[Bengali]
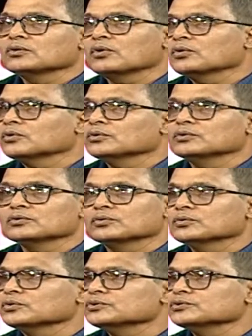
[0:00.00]
কখনো
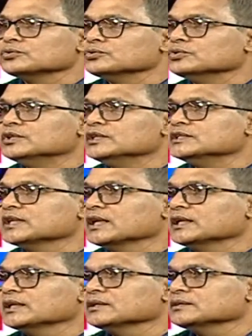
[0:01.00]
কোনো কিছুর ঊর্ধ্বে
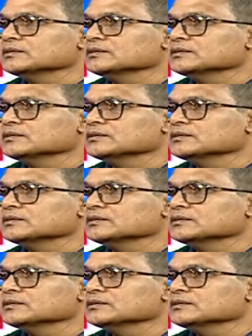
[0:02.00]
যায়নি